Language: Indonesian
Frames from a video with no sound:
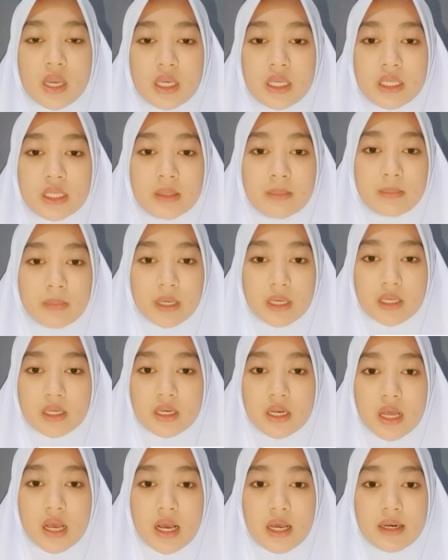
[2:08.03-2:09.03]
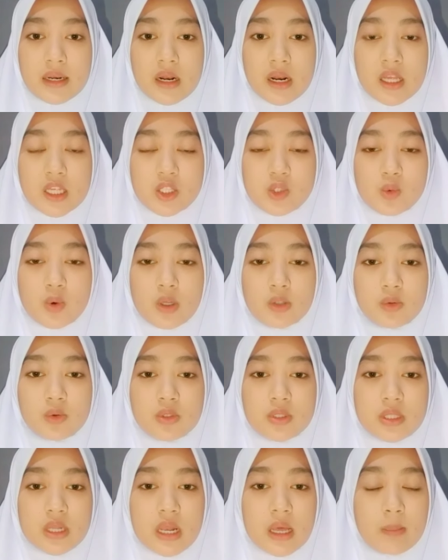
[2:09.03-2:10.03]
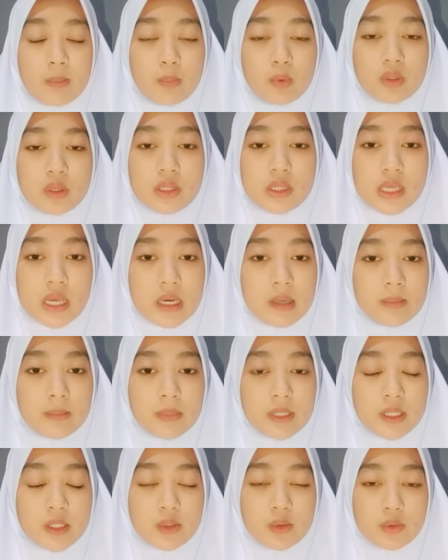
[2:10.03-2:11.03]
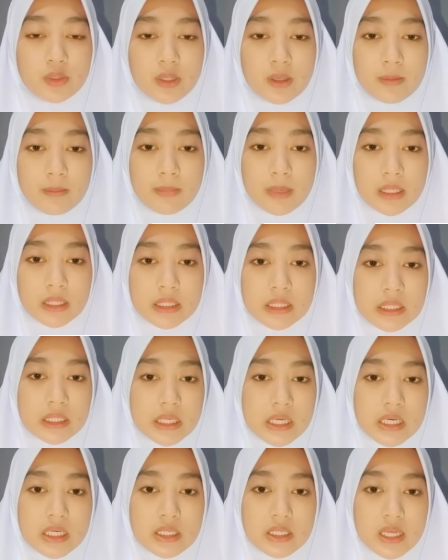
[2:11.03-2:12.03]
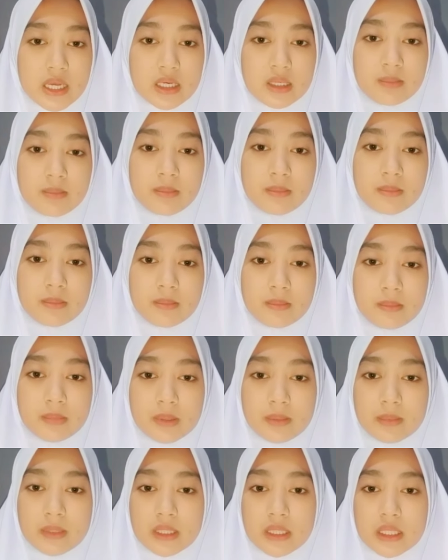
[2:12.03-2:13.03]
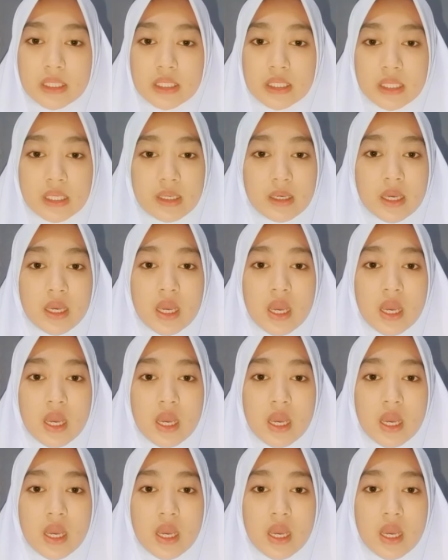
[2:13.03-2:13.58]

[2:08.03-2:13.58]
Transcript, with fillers: Himen adalah suatu selaput yang melindungi vagina dan memiliki